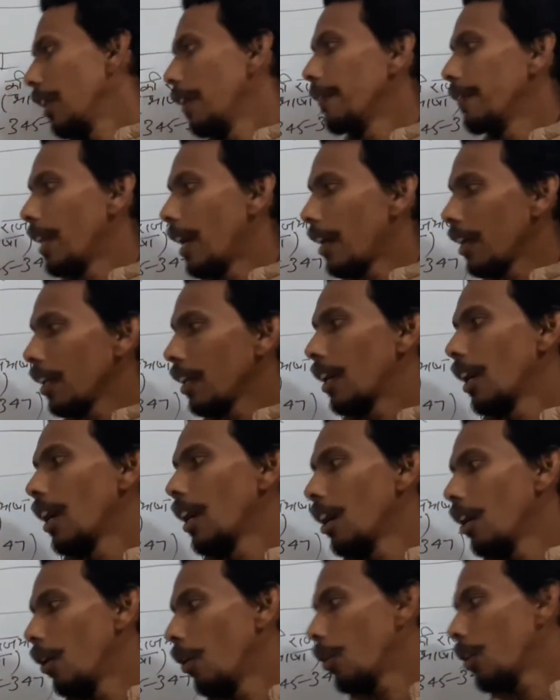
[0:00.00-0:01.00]
देवनागरिक
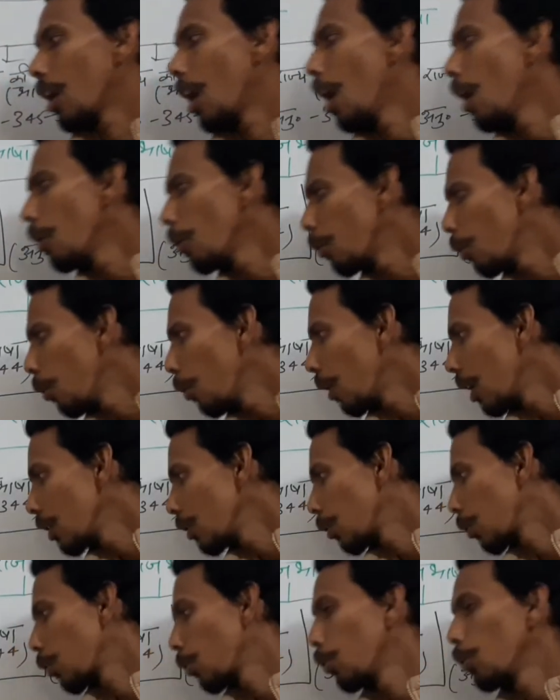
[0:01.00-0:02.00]
है और अंकों का
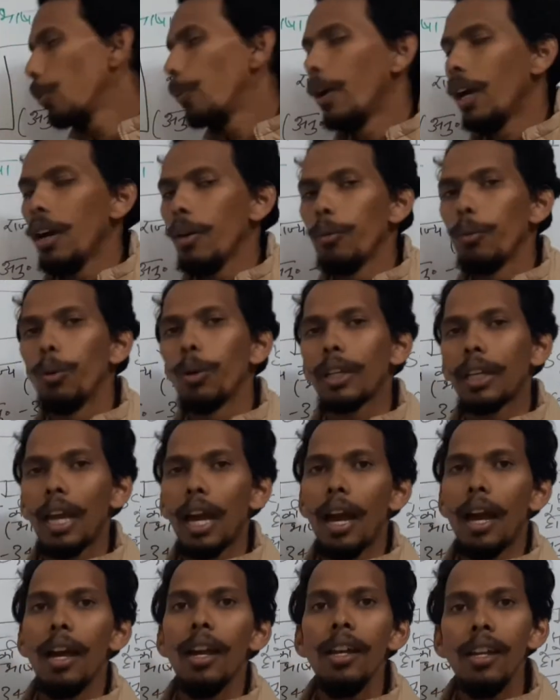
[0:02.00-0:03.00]
जो रूप है वो क्या
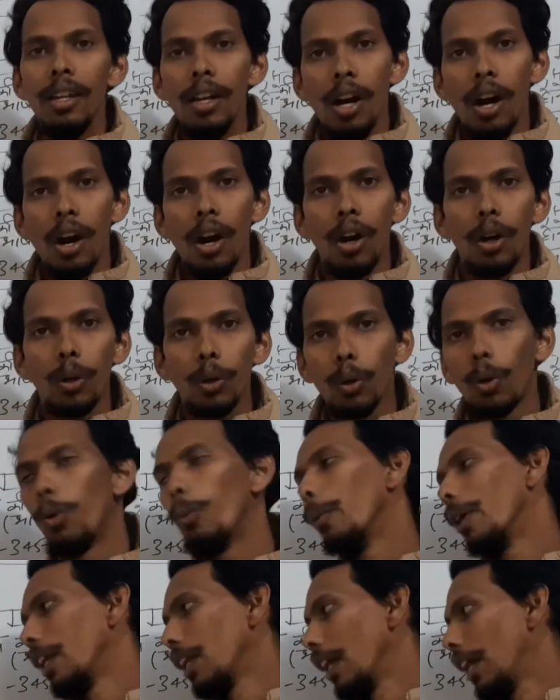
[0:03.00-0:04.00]
है
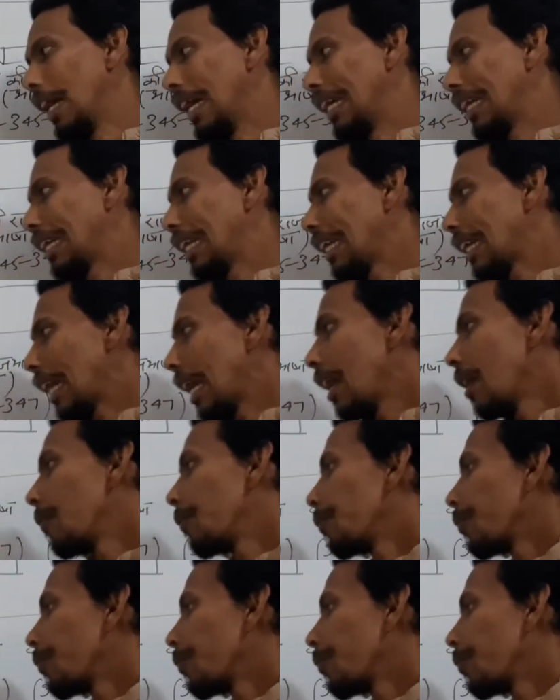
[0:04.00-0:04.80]
रोमन है ठीक है